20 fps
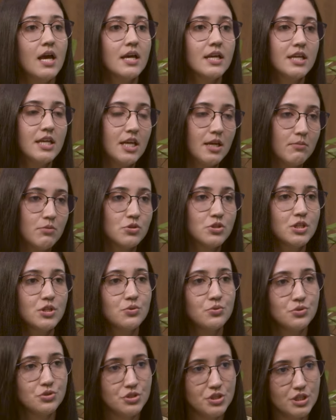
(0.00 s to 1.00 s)
químio,
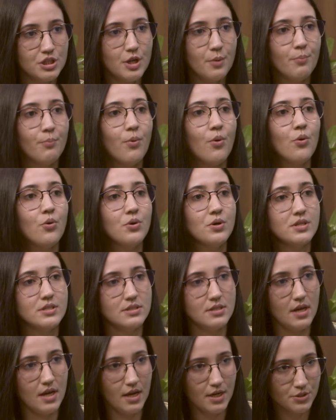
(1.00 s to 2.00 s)
cirurgia,
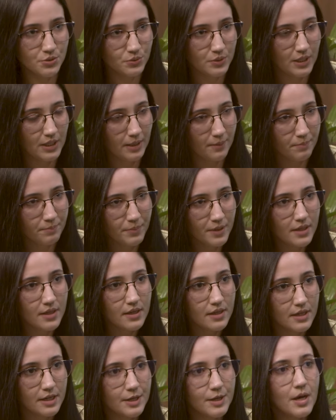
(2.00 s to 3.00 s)
depois
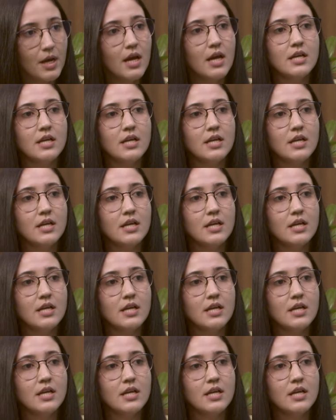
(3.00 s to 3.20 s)
radioterapia,